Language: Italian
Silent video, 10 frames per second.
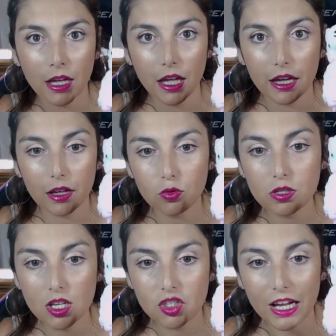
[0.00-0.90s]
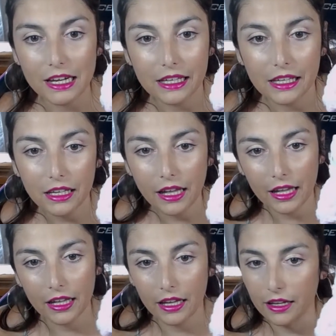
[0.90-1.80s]
che tu sei già lì
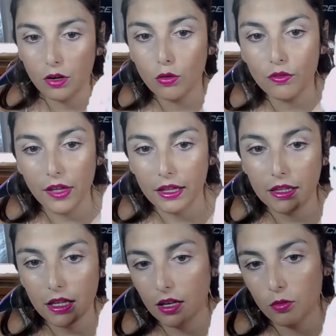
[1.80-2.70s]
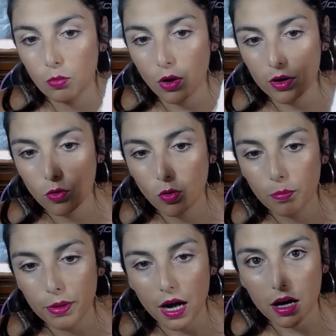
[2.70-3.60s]
e lo vedi e non puoi non
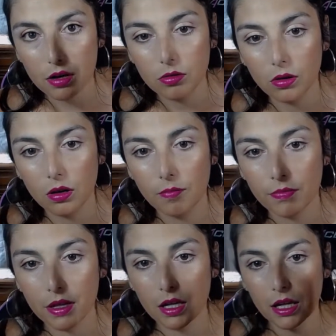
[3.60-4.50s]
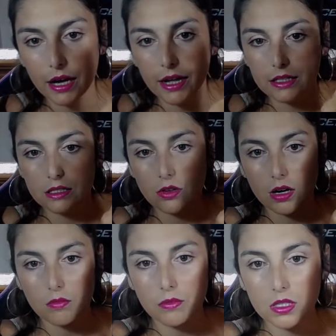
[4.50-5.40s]
comprarlo. Ragazzi, ora
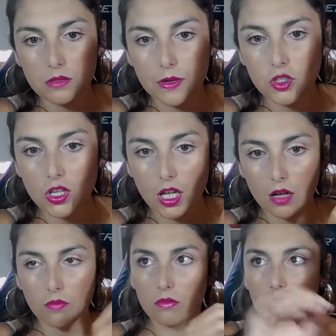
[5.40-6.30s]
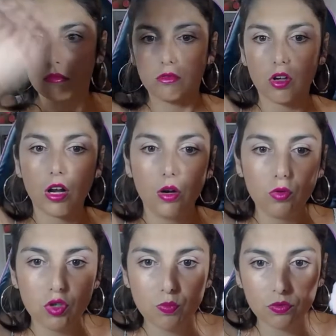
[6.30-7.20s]
mi dispiace che ho le
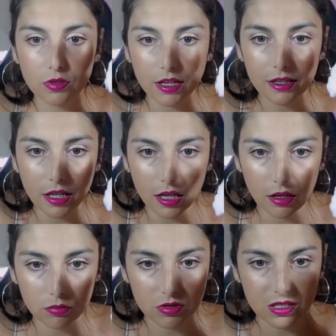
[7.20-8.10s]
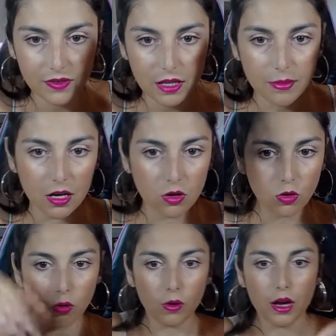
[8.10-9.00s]
luci puntate e non si vede bene il
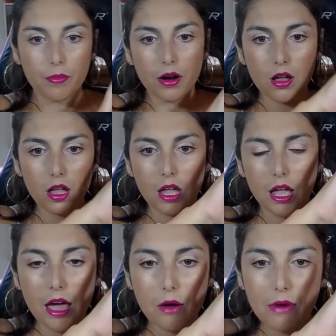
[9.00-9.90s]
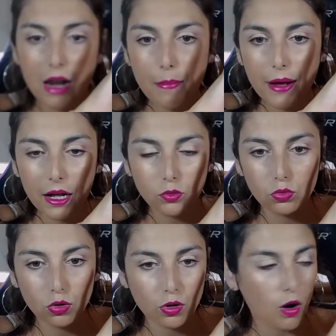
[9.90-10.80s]
colore, però è un'alpaca
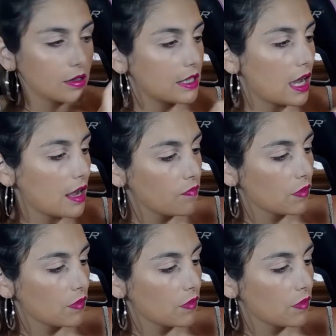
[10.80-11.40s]
tutto rosa.